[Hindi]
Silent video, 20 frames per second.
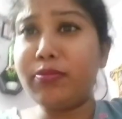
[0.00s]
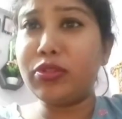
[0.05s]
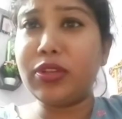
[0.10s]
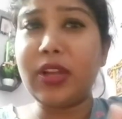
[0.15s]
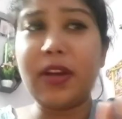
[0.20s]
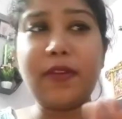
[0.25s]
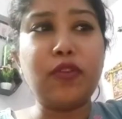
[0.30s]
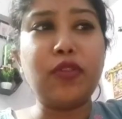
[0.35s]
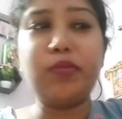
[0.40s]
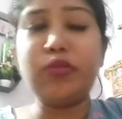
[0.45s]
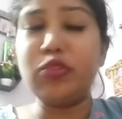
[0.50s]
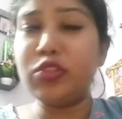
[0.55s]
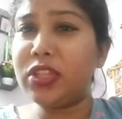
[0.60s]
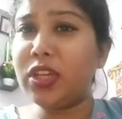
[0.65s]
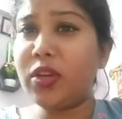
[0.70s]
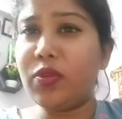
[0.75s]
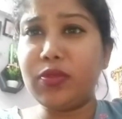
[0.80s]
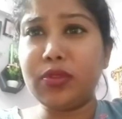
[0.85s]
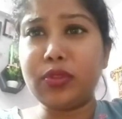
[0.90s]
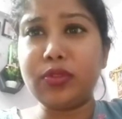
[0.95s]
पूरा वो
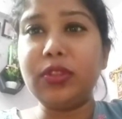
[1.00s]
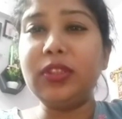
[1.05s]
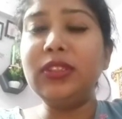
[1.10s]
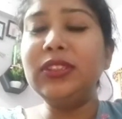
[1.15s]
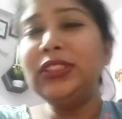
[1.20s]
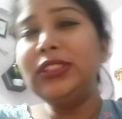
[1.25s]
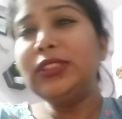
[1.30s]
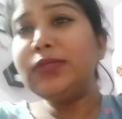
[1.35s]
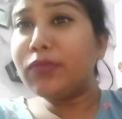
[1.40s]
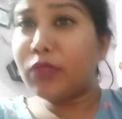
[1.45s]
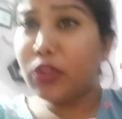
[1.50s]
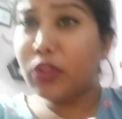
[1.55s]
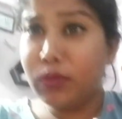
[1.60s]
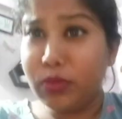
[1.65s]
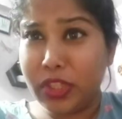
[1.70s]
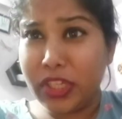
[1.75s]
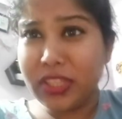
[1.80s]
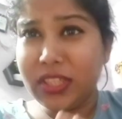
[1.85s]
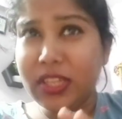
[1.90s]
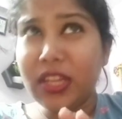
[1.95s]
पूछा उनको तो
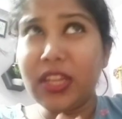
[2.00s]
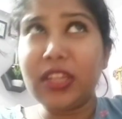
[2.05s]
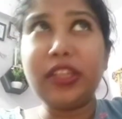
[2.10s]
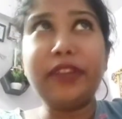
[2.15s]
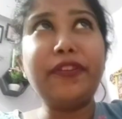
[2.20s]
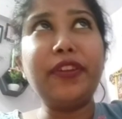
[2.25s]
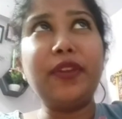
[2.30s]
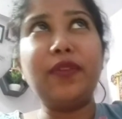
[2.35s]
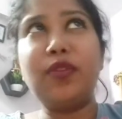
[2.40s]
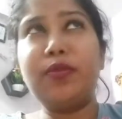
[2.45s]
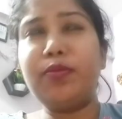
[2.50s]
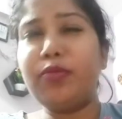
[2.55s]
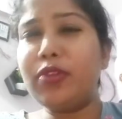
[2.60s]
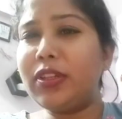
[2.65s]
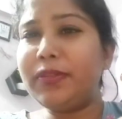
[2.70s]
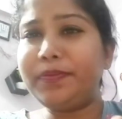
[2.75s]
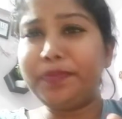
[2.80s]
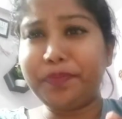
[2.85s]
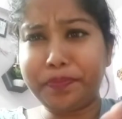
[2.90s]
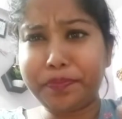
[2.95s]
मुझे अच्छा लगा फिर वो पूरा